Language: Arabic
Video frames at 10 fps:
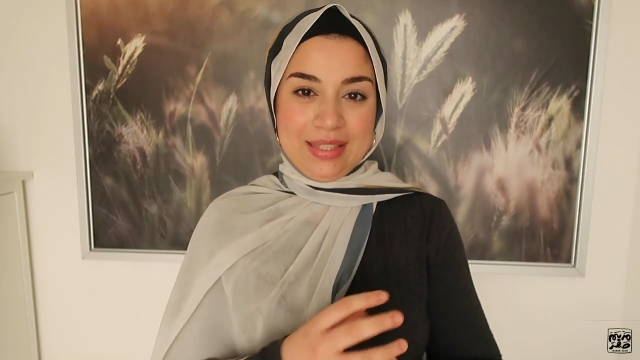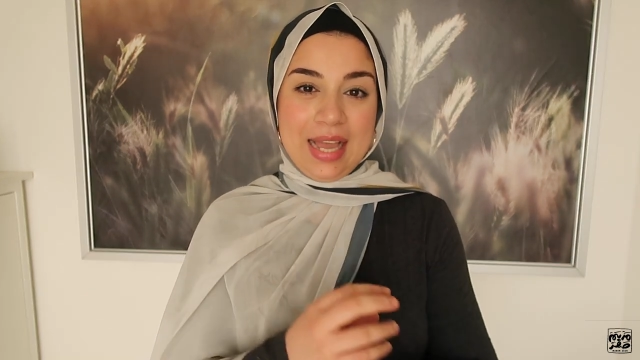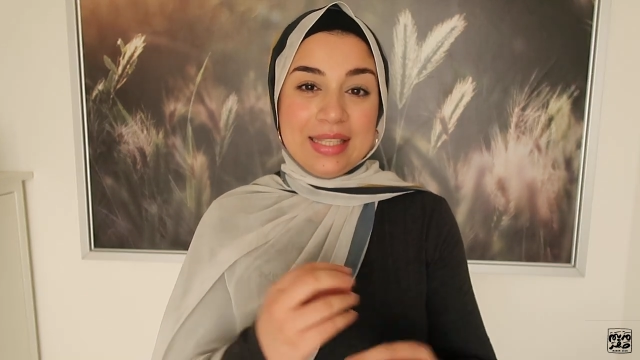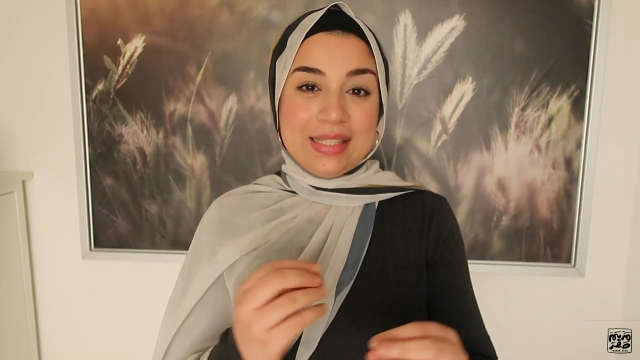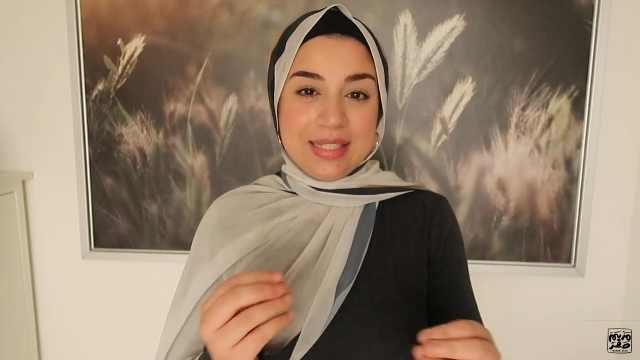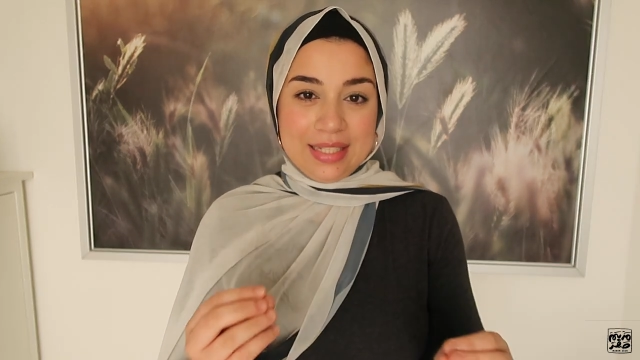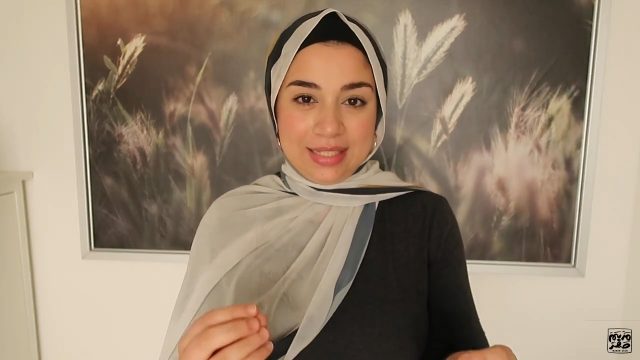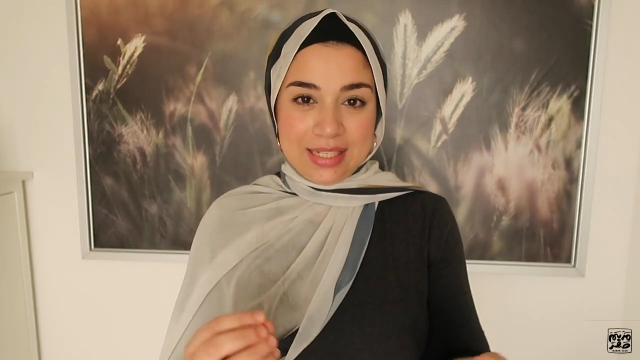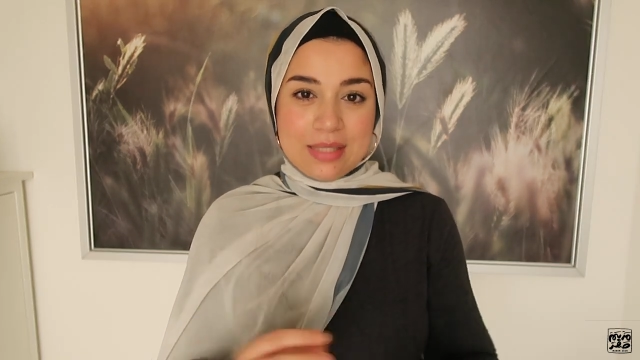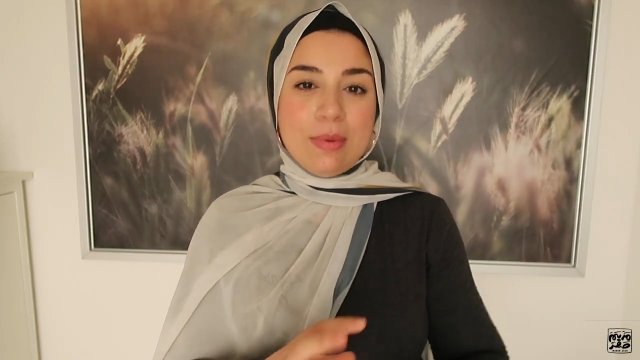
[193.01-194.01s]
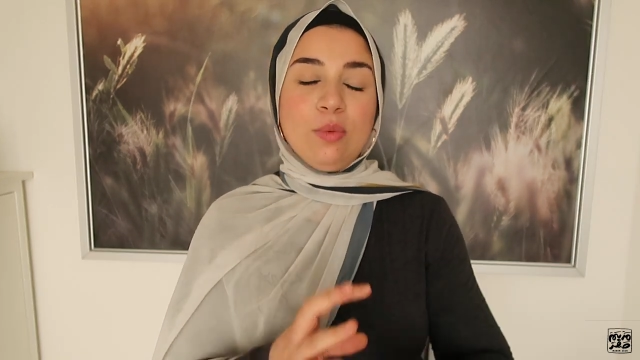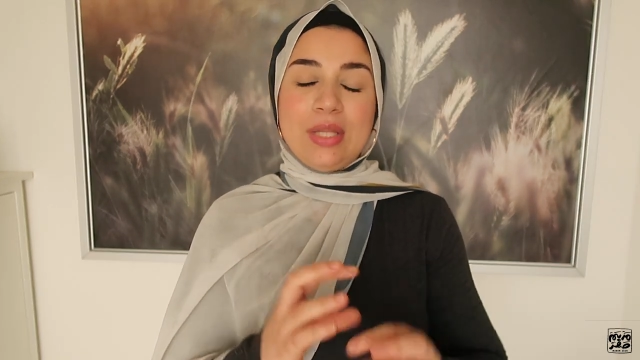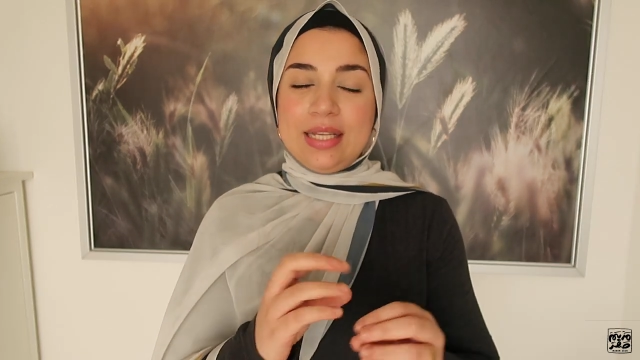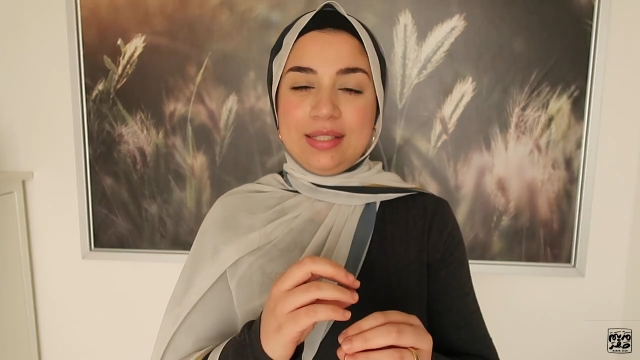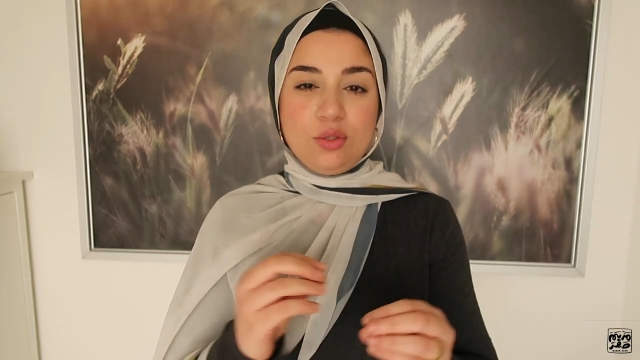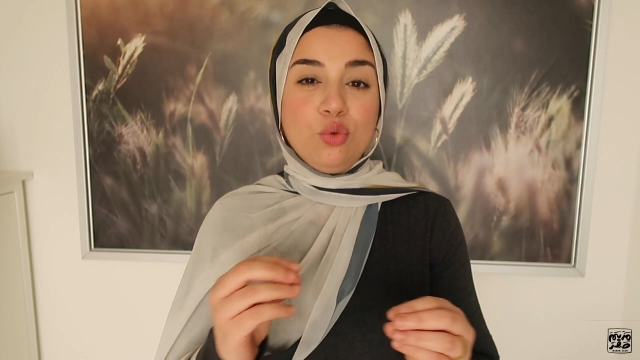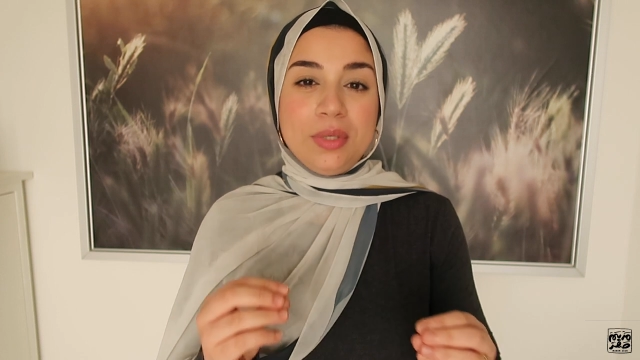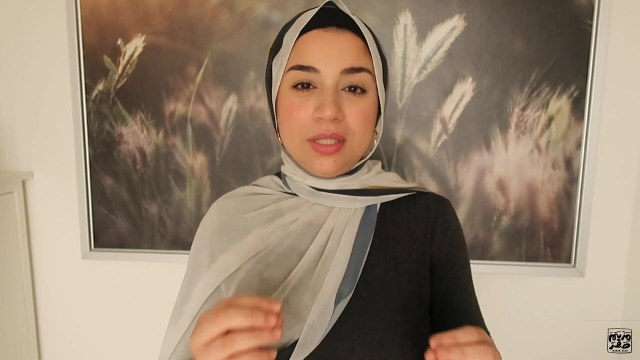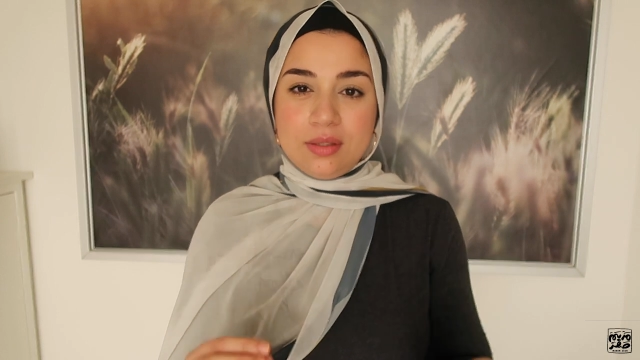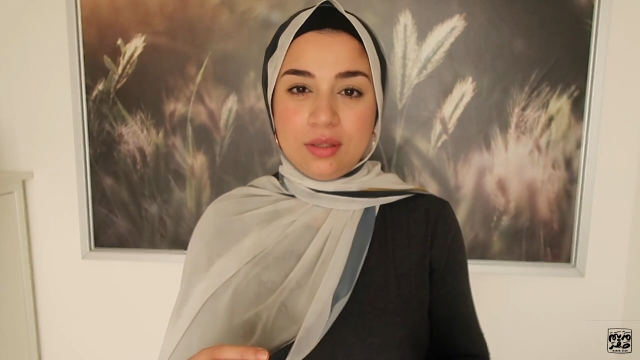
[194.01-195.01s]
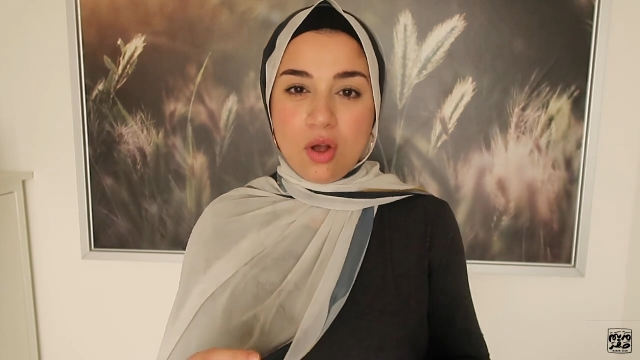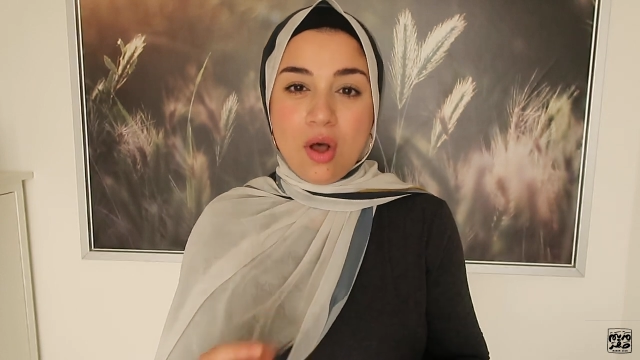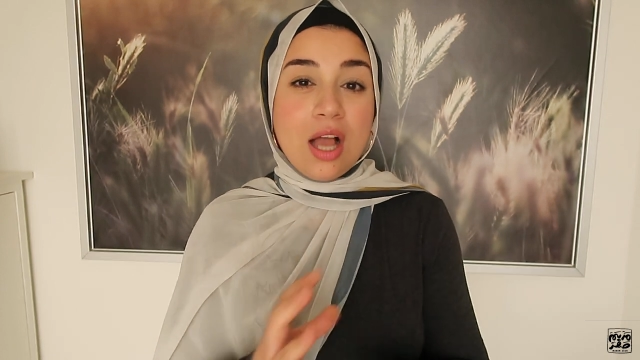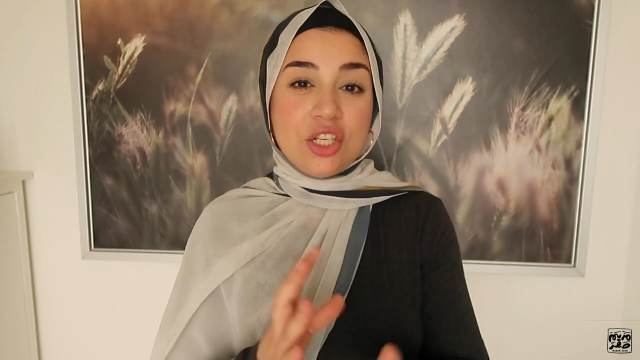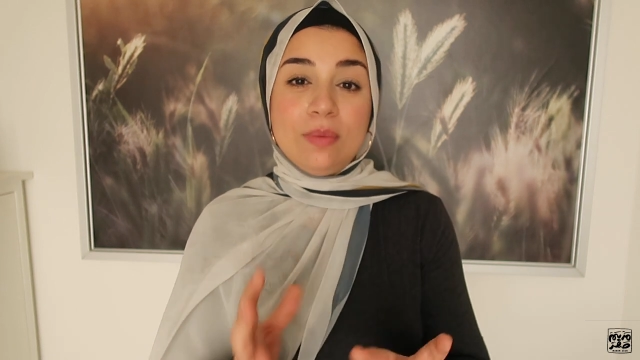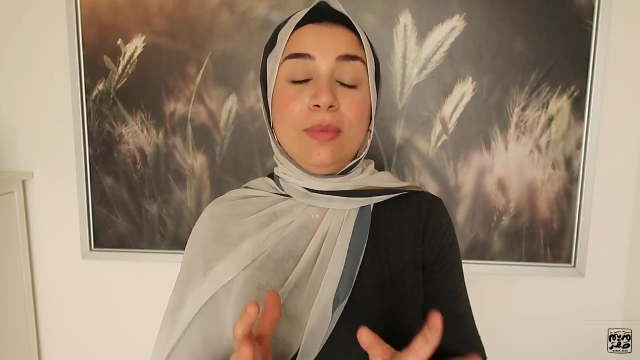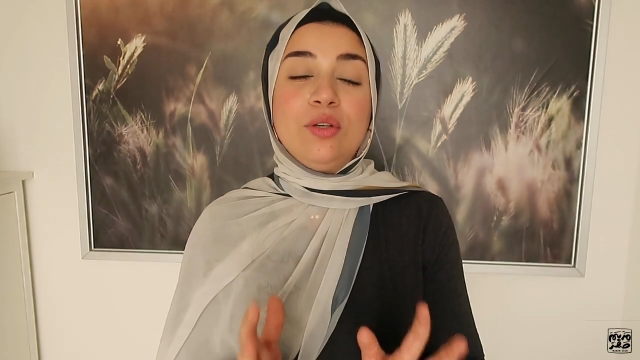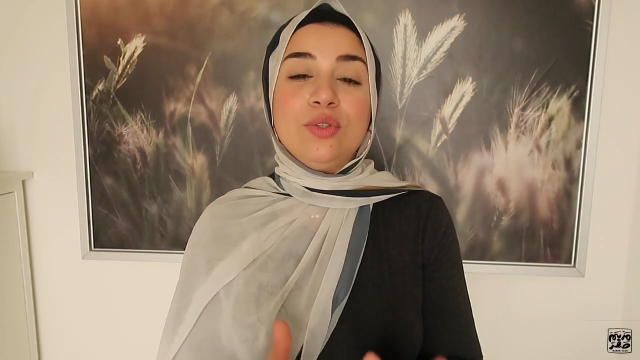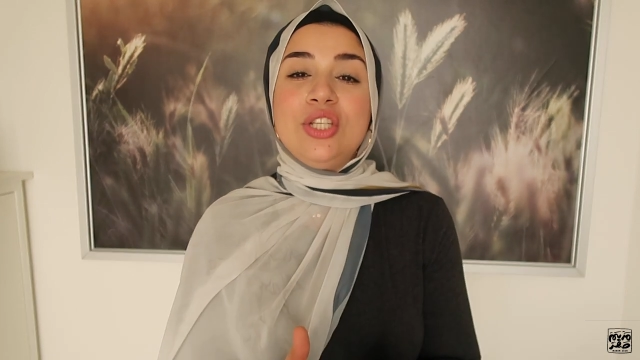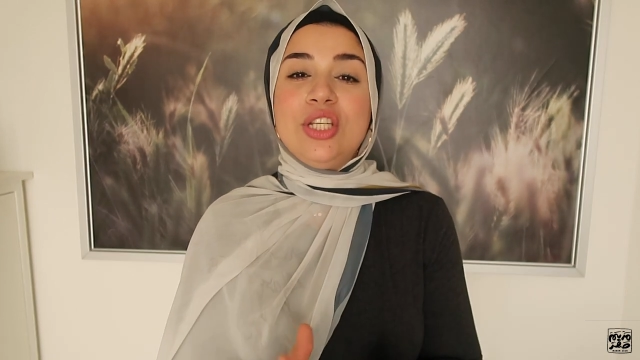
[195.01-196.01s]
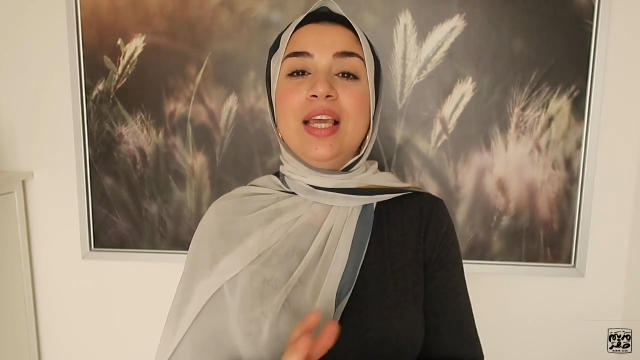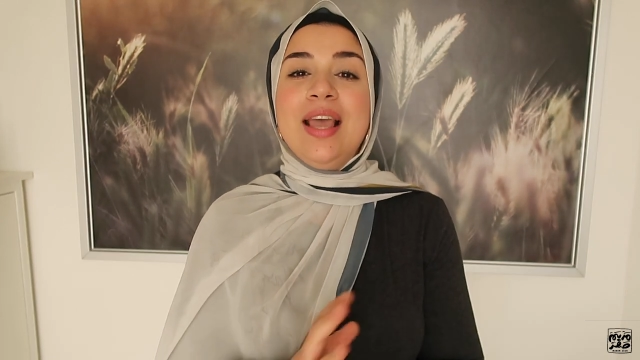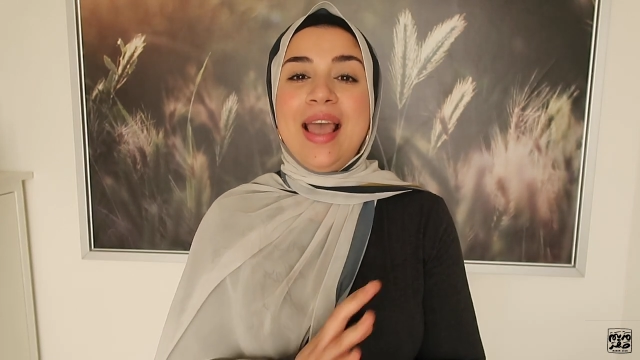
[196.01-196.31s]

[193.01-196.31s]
تهدي الجسم او تحسسه بالاسترخاء عشان ما يكونش